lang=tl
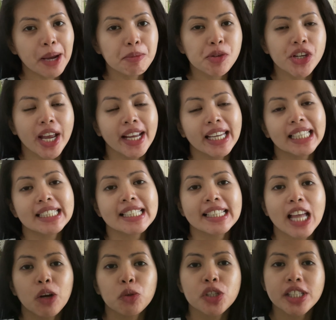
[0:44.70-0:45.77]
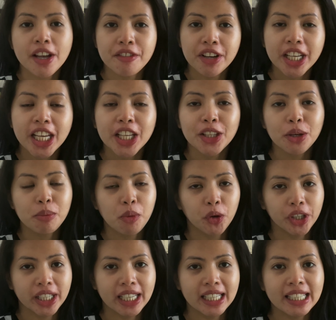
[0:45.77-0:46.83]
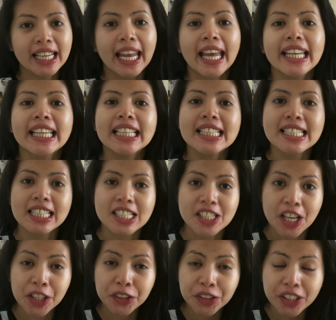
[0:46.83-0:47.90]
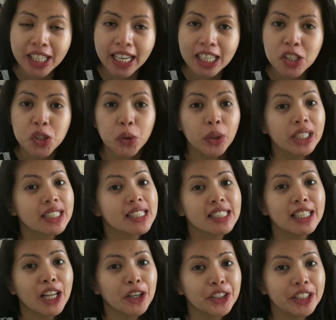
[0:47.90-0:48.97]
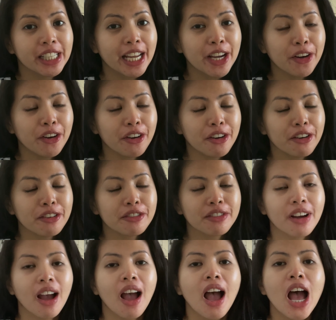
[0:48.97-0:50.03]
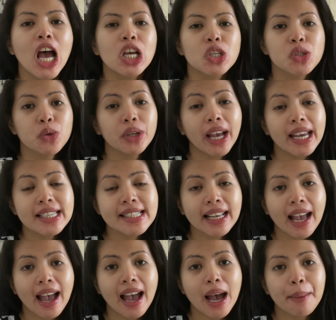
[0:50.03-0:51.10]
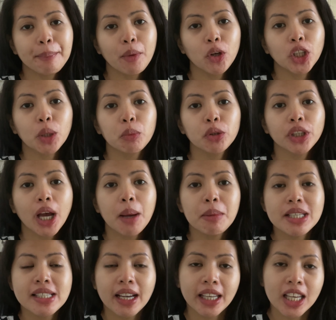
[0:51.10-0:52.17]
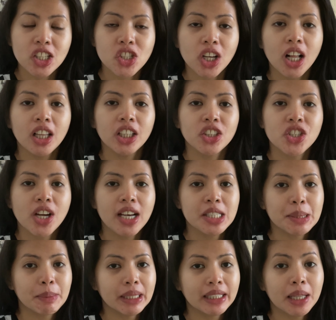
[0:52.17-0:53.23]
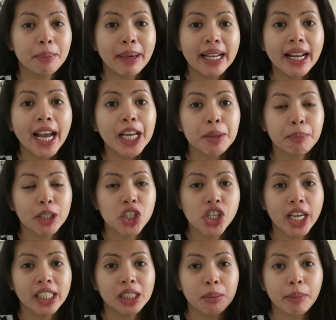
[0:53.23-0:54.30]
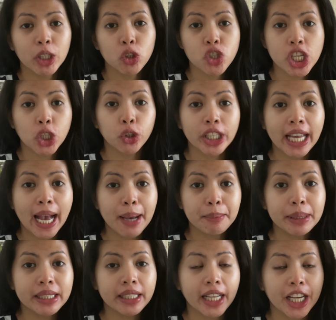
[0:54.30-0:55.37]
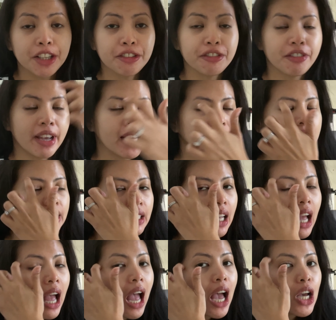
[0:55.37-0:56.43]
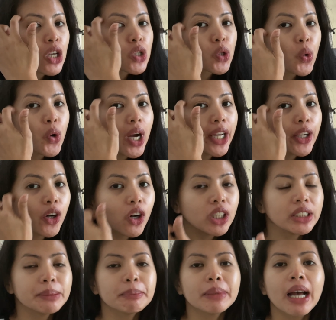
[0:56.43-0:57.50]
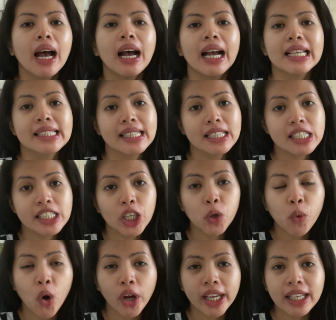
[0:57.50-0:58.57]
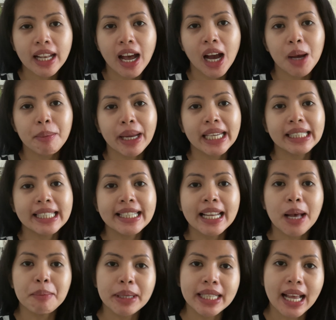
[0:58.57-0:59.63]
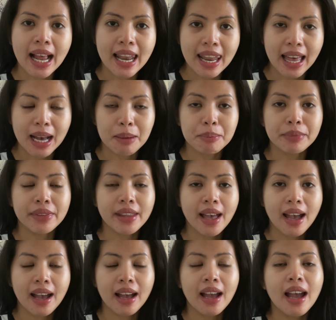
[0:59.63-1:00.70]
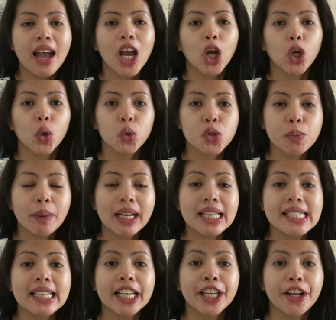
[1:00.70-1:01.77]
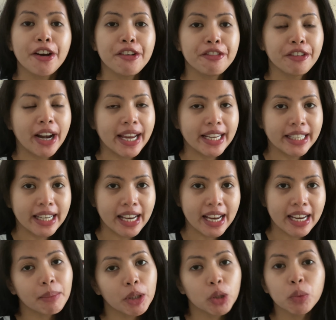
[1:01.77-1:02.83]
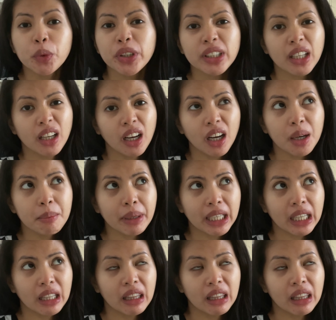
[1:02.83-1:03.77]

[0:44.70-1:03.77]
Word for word: check, it's now 7 in the morning and it's a Saturday so it's still our day off. So guys, kahapon nagpunta kami sa King's College Hospital para nga ipacheck diba yung siko ni Habi na na-infect. So ngayon, since nag-walk-in lang kami, hindi namin alam na close pala sila ng Friday. Lumuwi na lang kami and